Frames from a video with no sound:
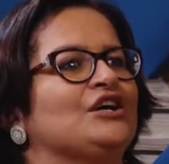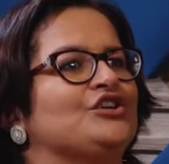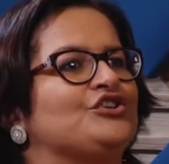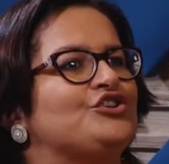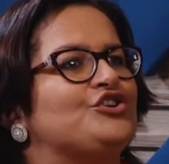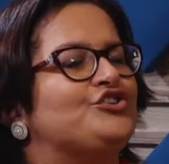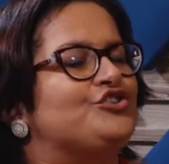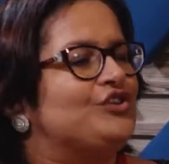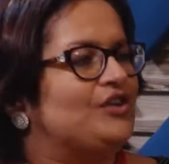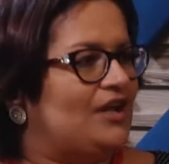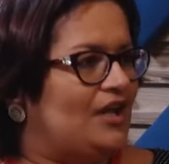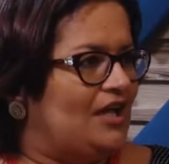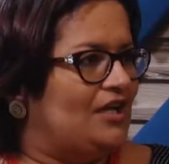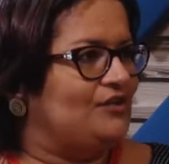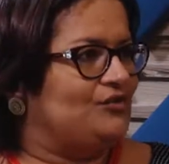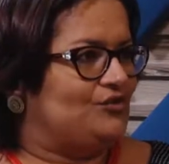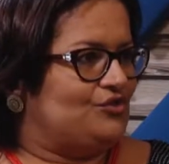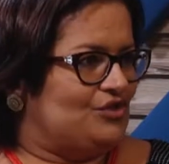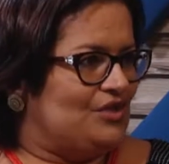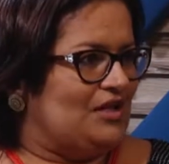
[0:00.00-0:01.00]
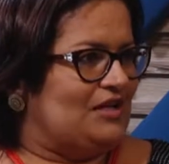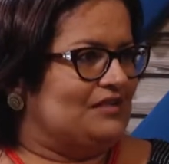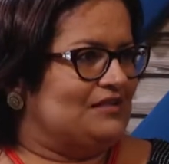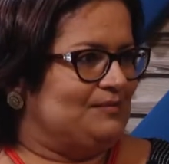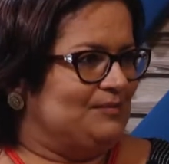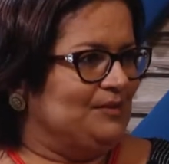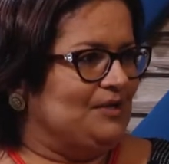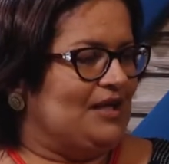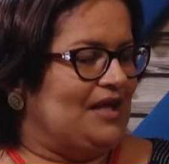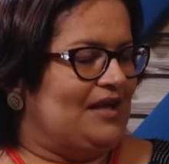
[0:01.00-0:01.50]
de direitos das
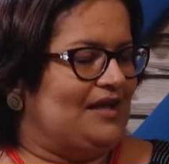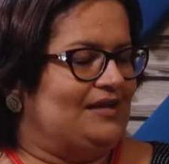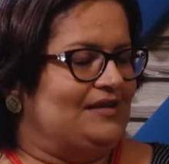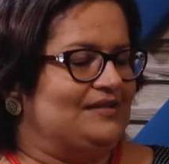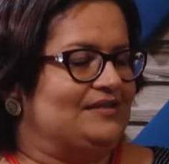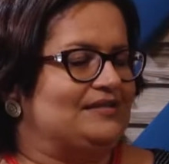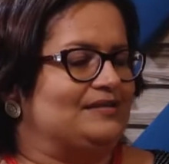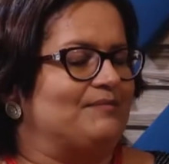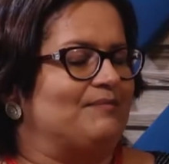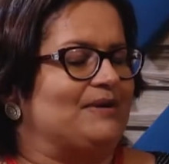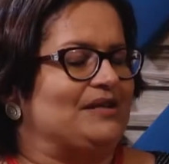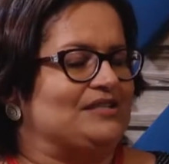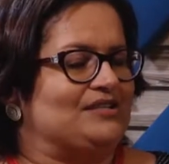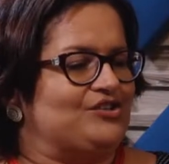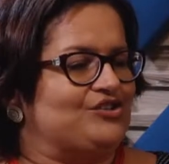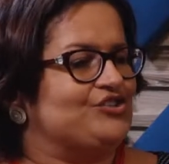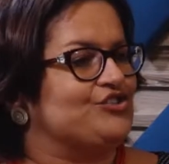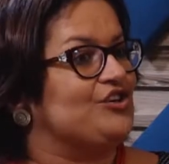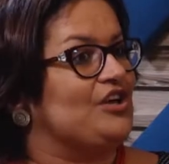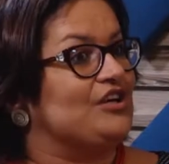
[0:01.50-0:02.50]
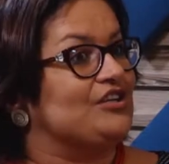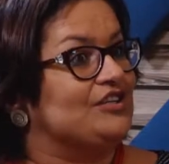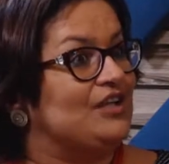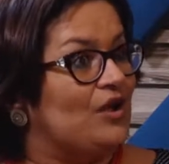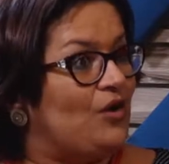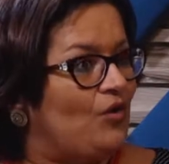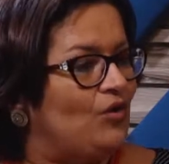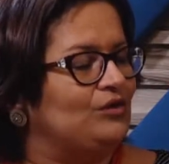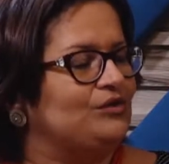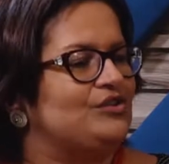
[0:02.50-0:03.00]
mulheres, mas a gente ainda
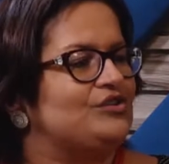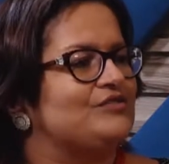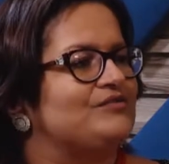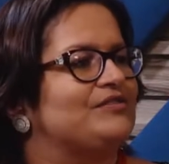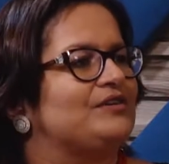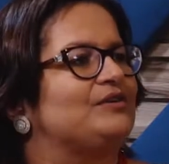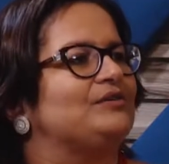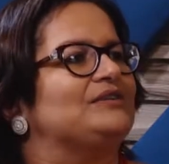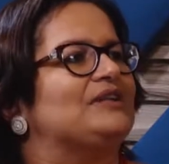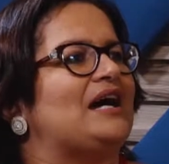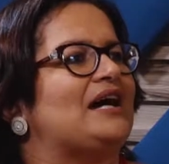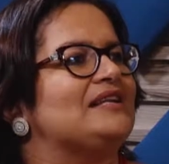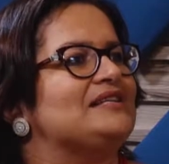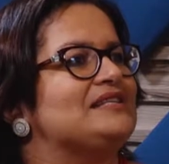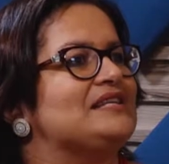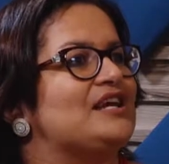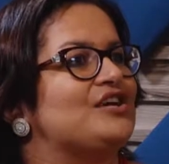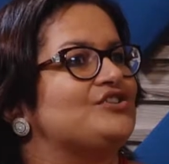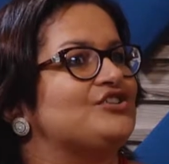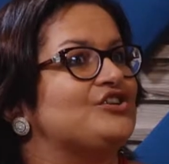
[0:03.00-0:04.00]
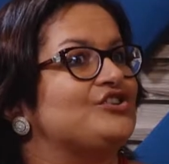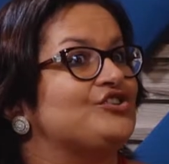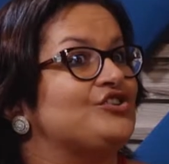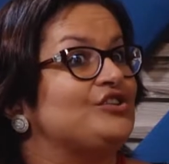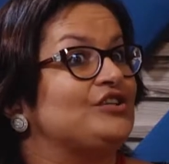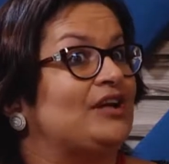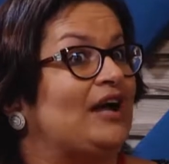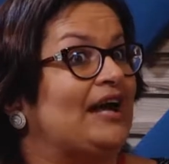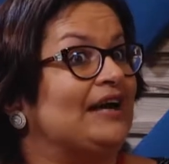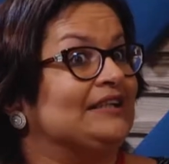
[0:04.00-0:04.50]
encontra dificuldades e a gente
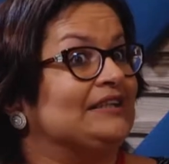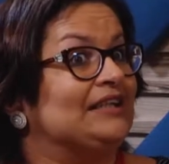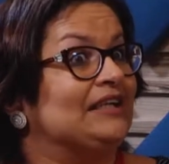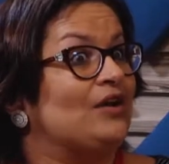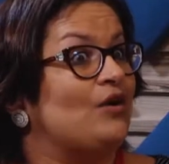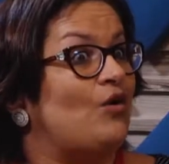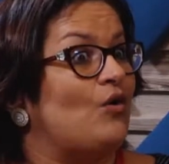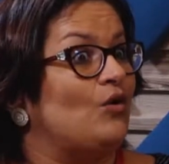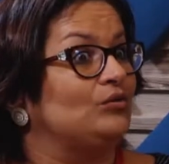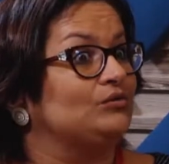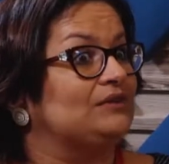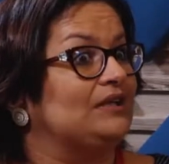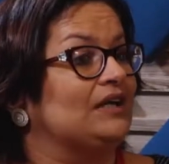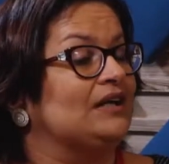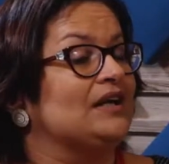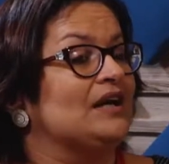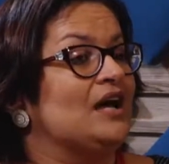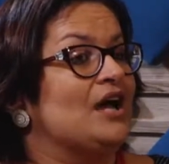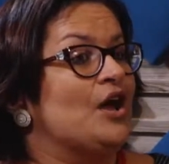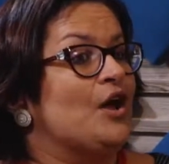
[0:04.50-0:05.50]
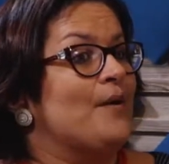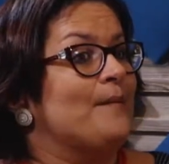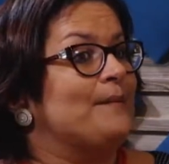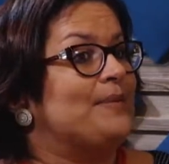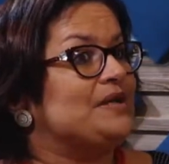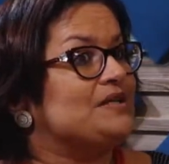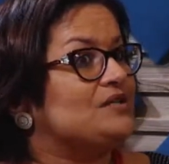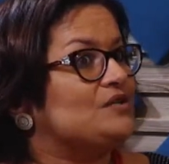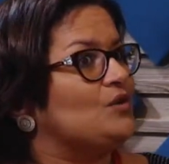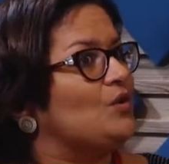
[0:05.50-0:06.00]
ainda encontra
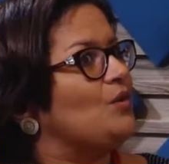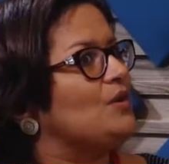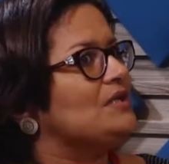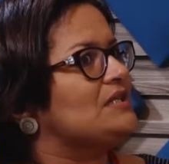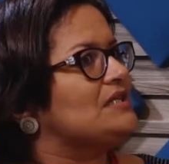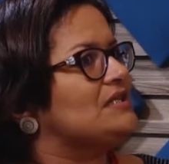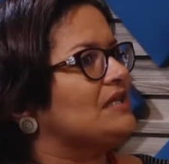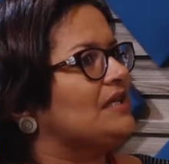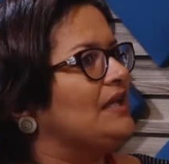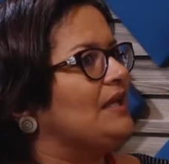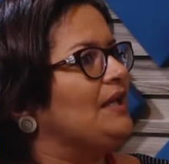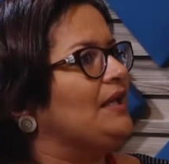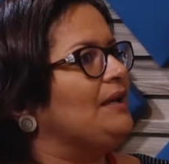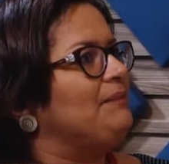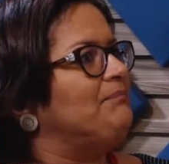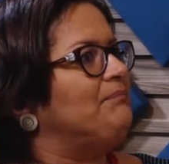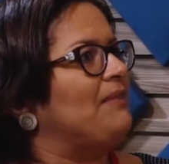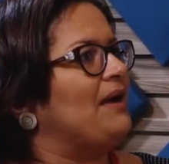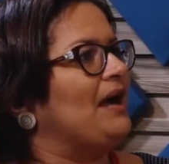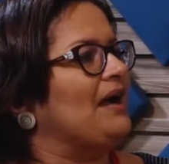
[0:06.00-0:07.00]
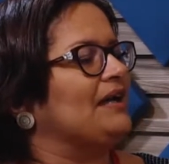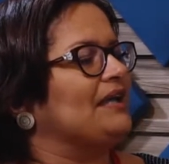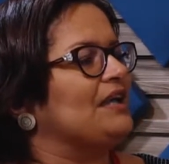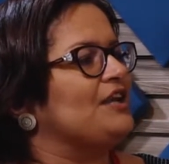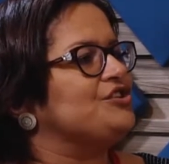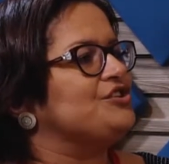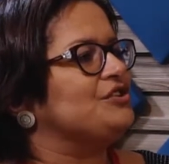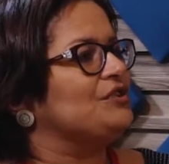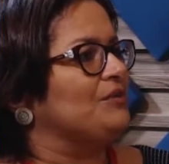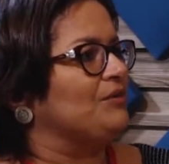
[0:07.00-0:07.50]
pessoas que
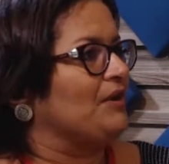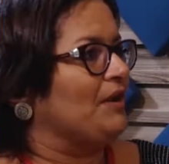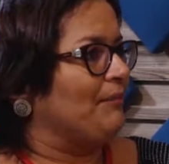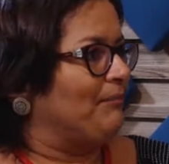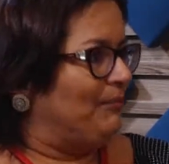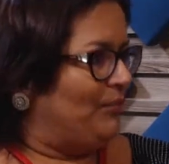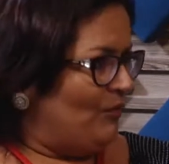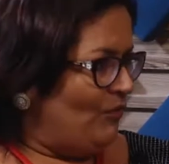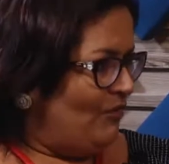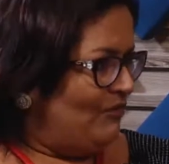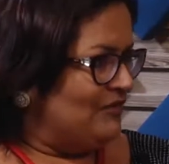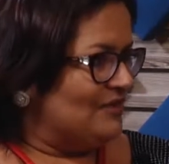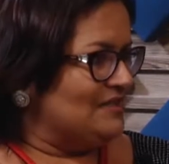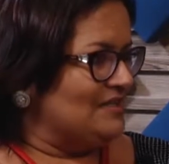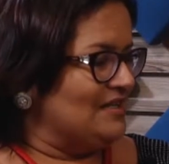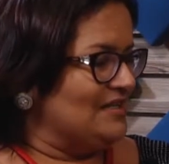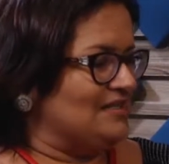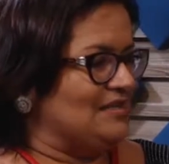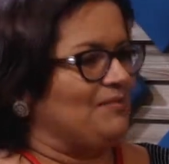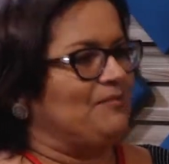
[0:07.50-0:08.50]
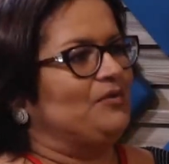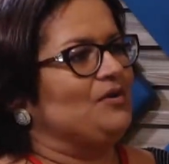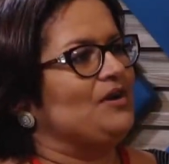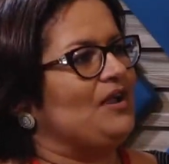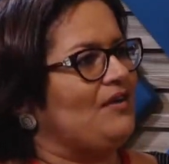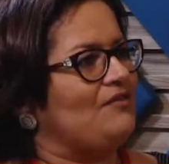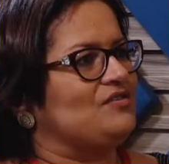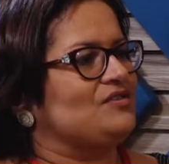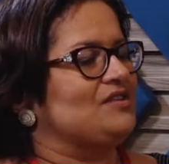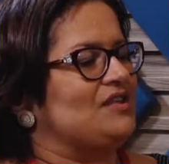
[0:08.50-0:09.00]
acreditam que por você ser
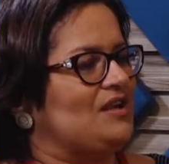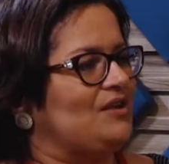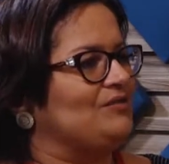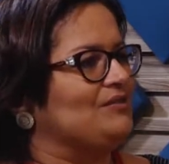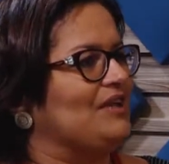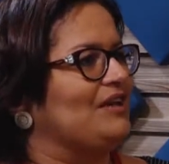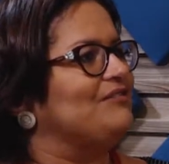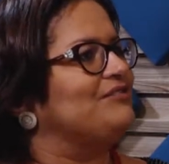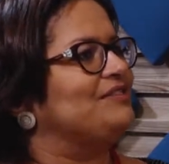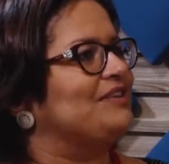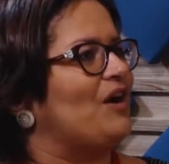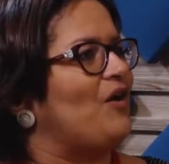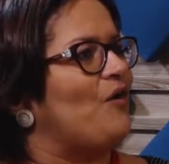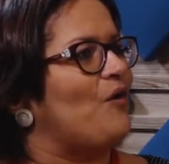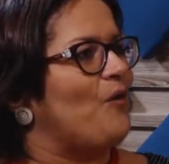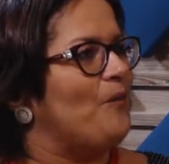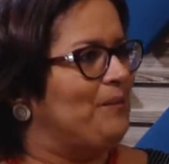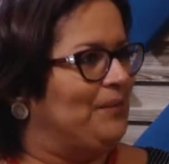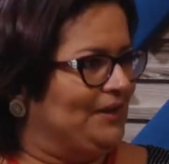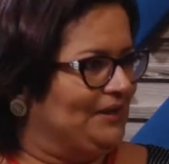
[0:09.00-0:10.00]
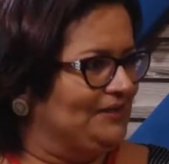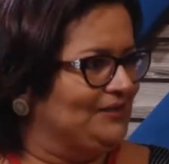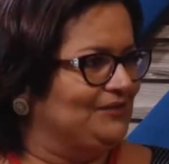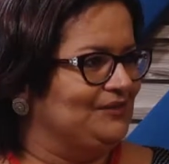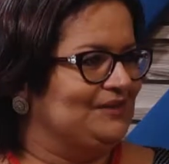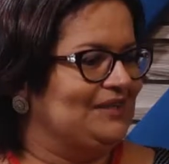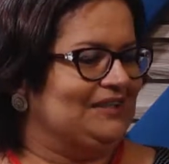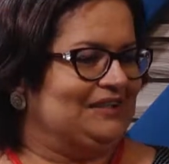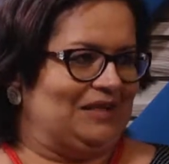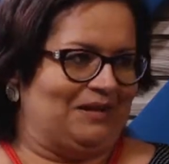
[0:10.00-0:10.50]
mulher você não deve estar ocupando
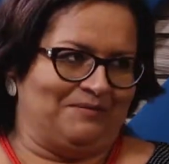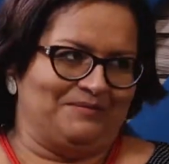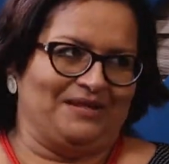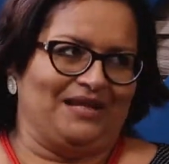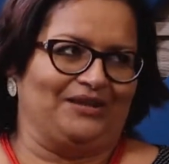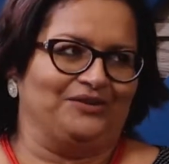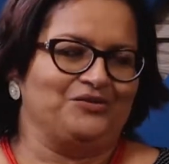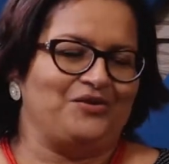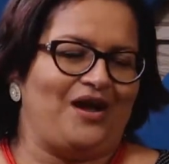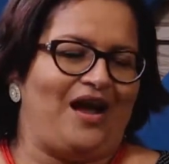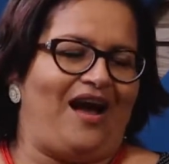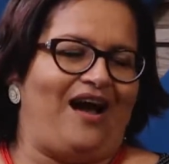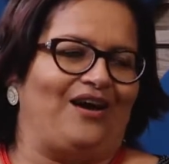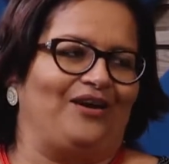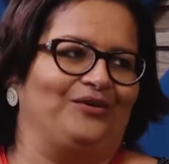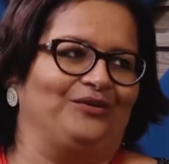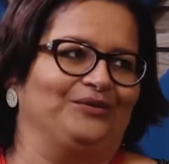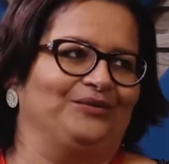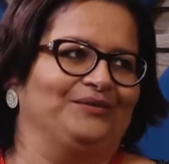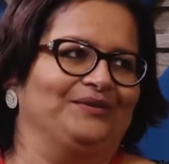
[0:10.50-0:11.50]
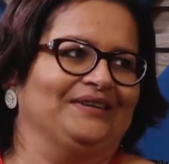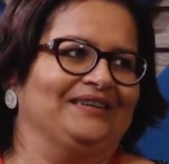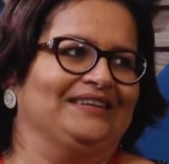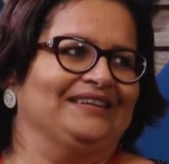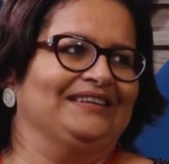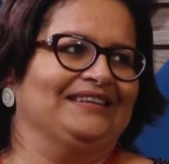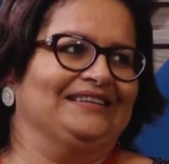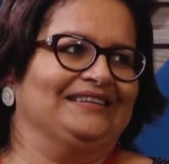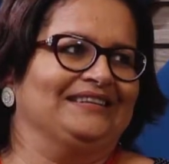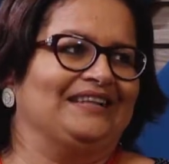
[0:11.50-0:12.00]
determinado cargo,
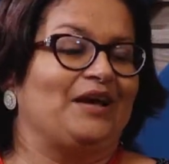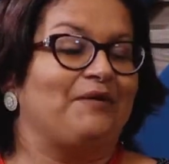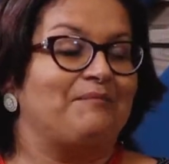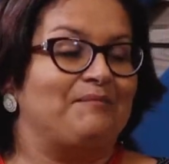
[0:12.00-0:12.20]
né?